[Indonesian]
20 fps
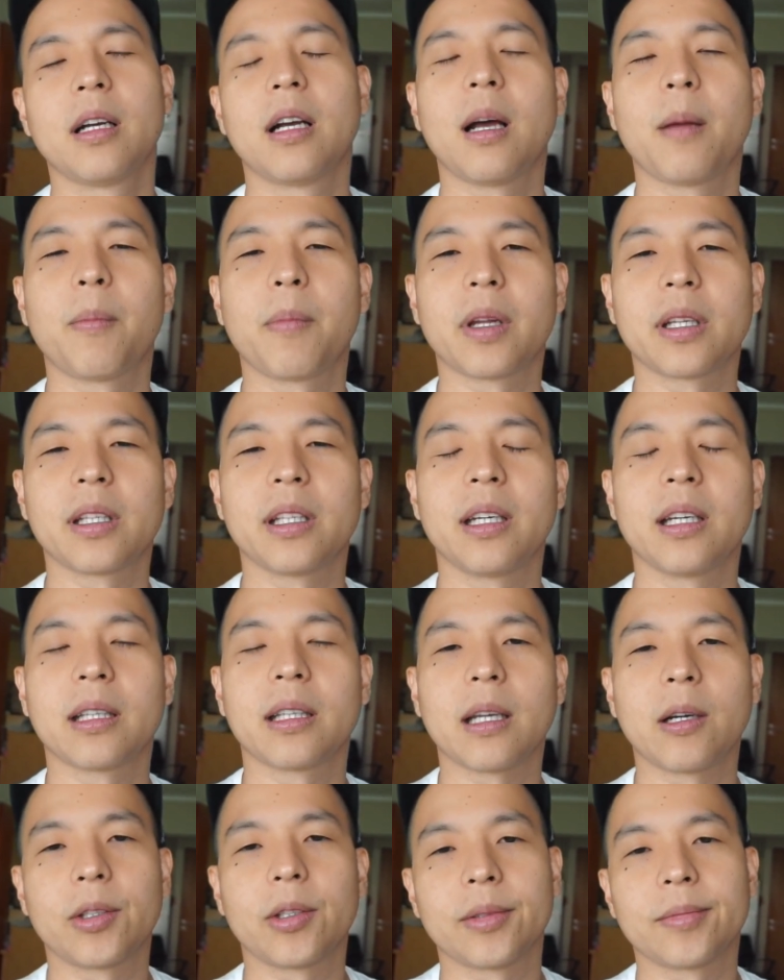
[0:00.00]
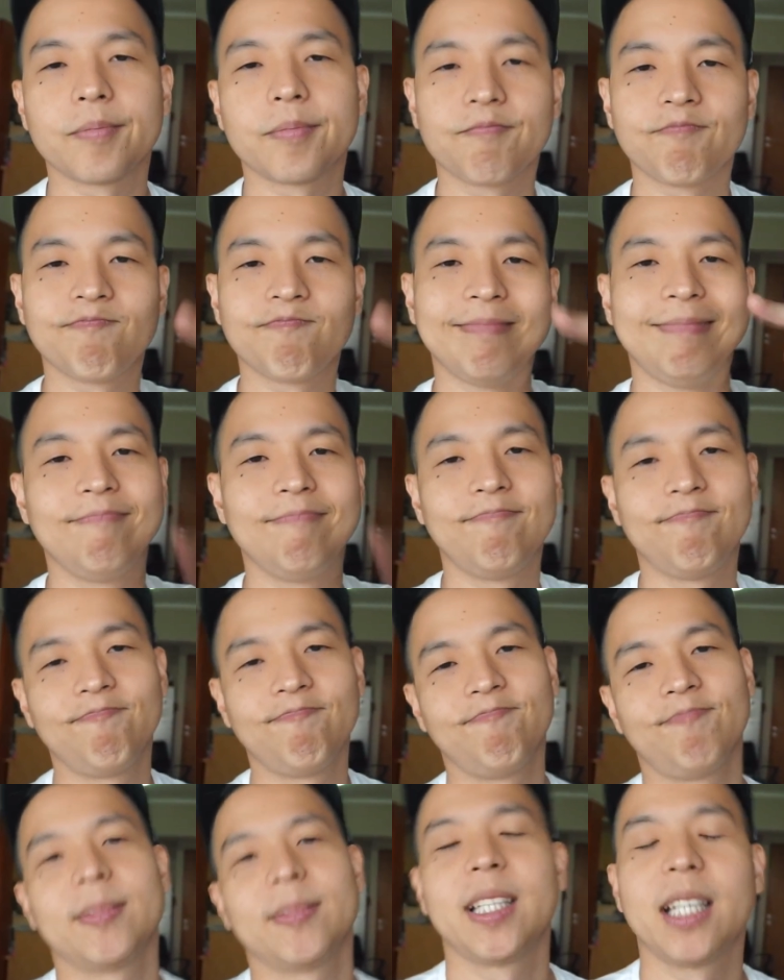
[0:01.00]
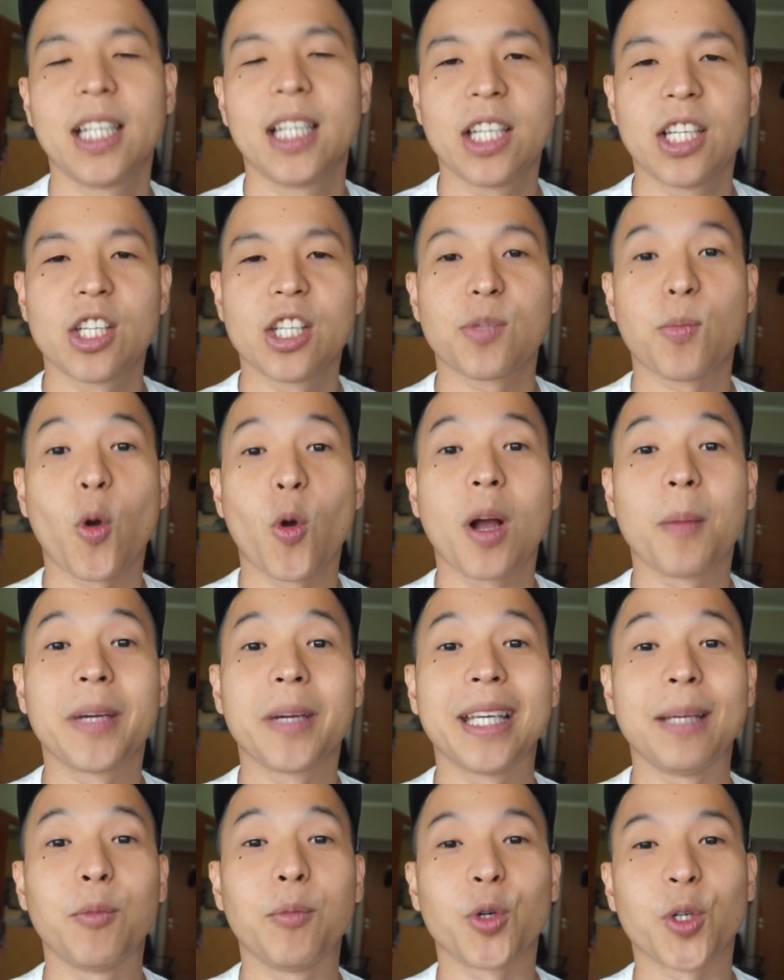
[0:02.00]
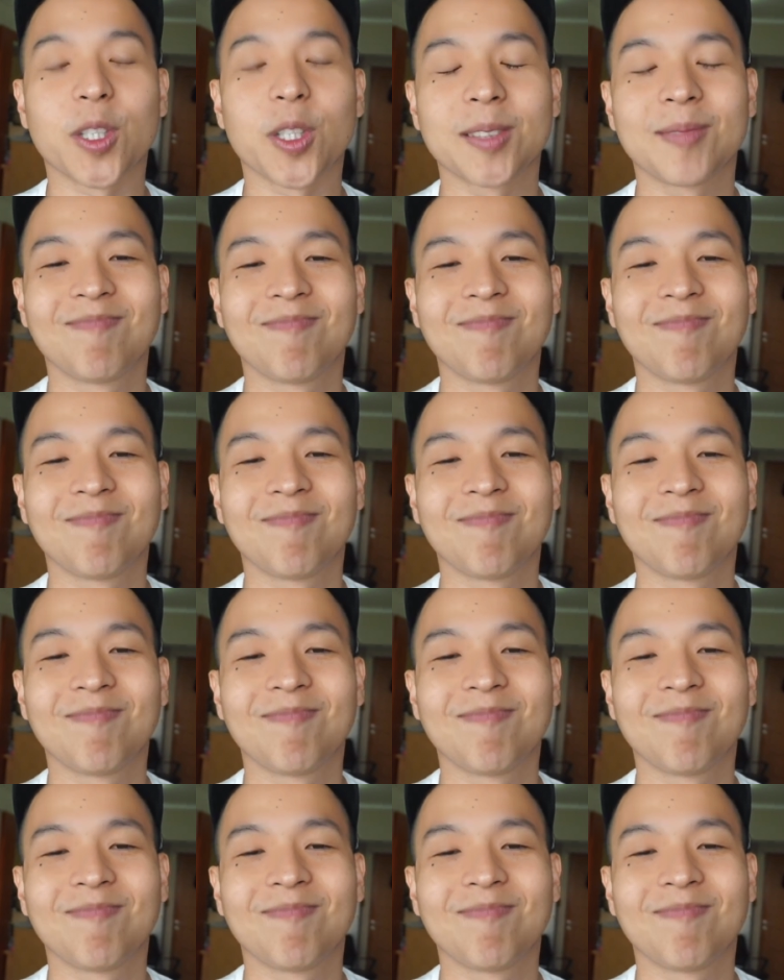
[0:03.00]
hampir 3 tahun. Semoga menghibur.